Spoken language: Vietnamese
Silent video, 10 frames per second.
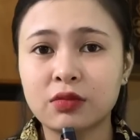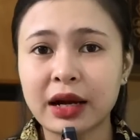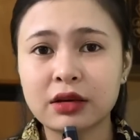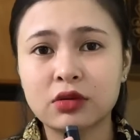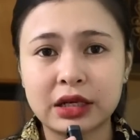
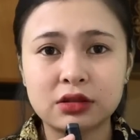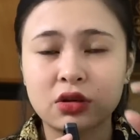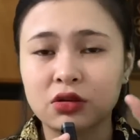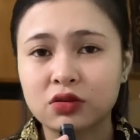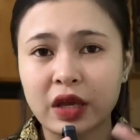con mắt của ảnh
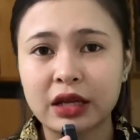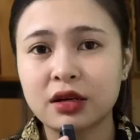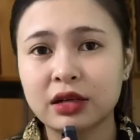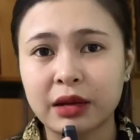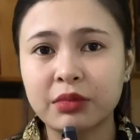tròn xoe
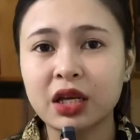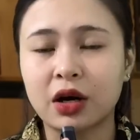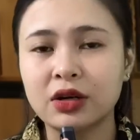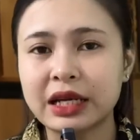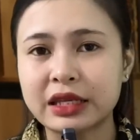lên, ảnh mới
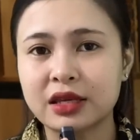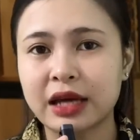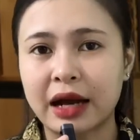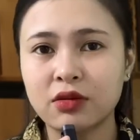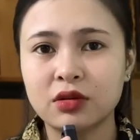hỏi lại chị
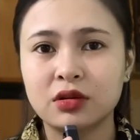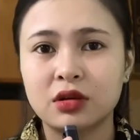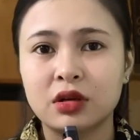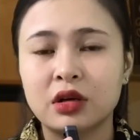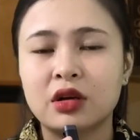Thảo:
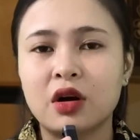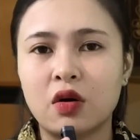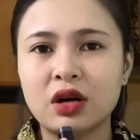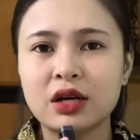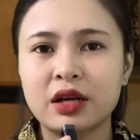
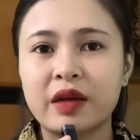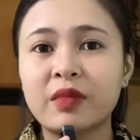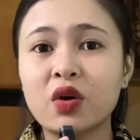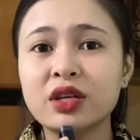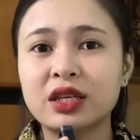Ủa
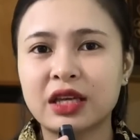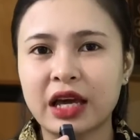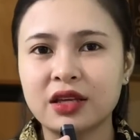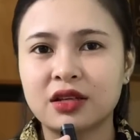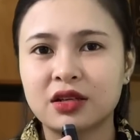em nói gì
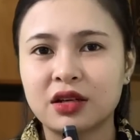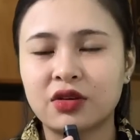vậy?